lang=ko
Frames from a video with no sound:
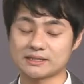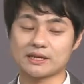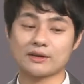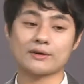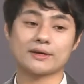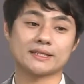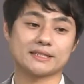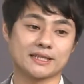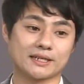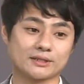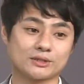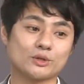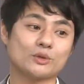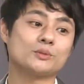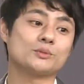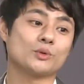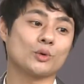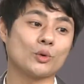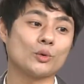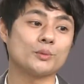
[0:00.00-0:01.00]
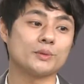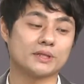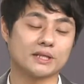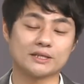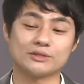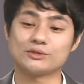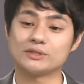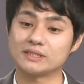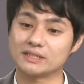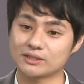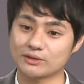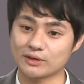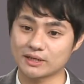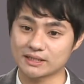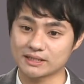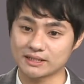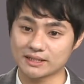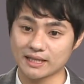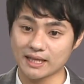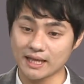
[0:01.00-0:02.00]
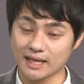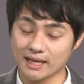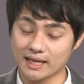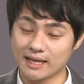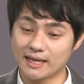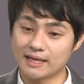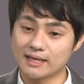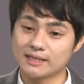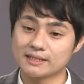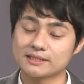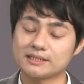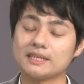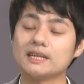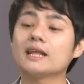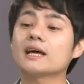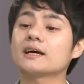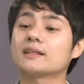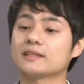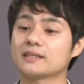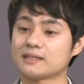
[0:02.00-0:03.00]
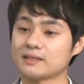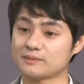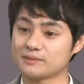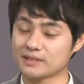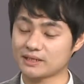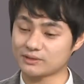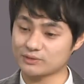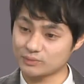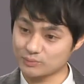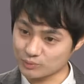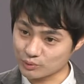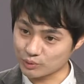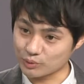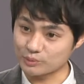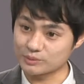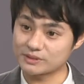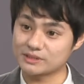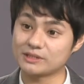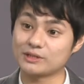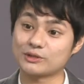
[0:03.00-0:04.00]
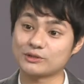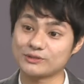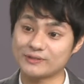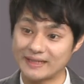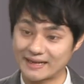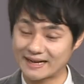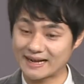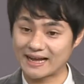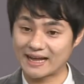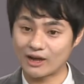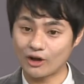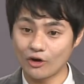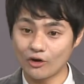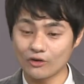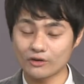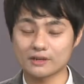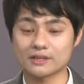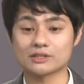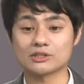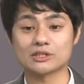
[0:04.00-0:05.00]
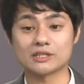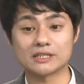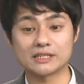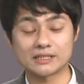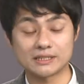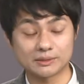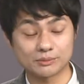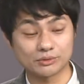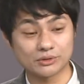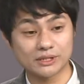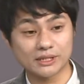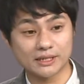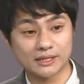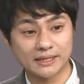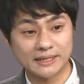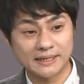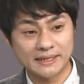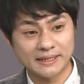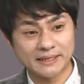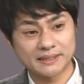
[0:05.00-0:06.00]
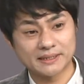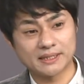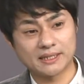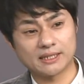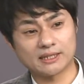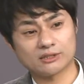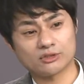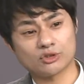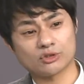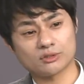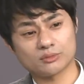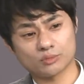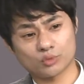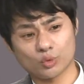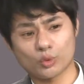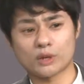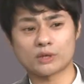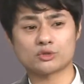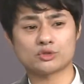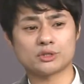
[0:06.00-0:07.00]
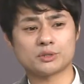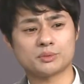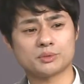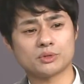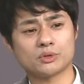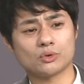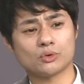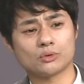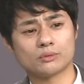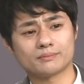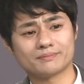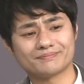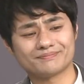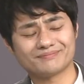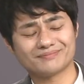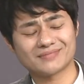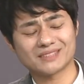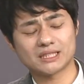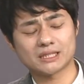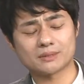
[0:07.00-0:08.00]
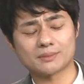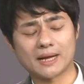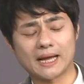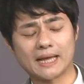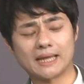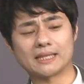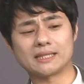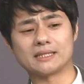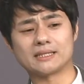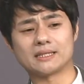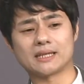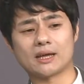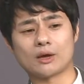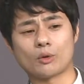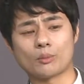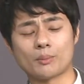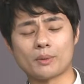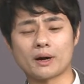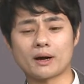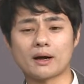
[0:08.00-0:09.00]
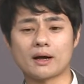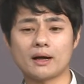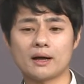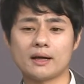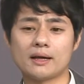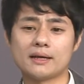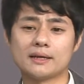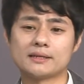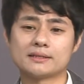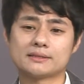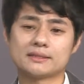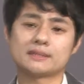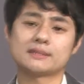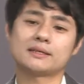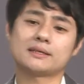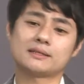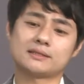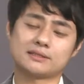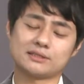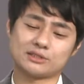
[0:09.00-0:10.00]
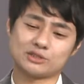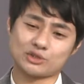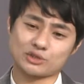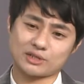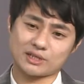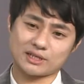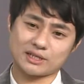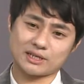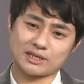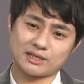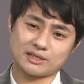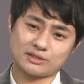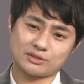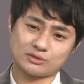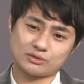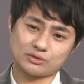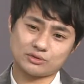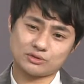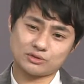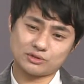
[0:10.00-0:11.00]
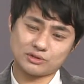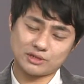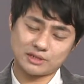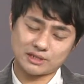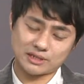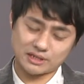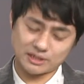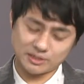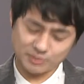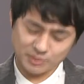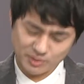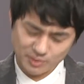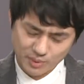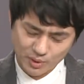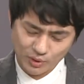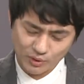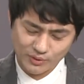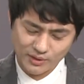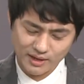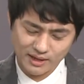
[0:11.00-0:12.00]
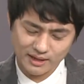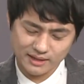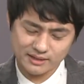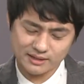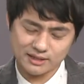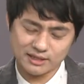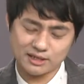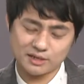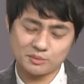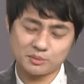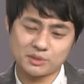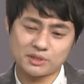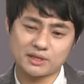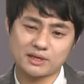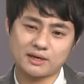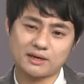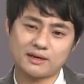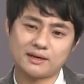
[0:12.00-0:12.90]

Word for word: 상황에 제가 조금 도움이 될 수 있을 것 같은데 실례가 안 된다면 제가 좀 도움을 드려도 될까요? 그랬더니 이분이 네 저 좀 도와주십시오. 지금 아이들의 엄마가 세상을 등졌다는 얘기를 듣고 급히 병원에 가는 길입니다.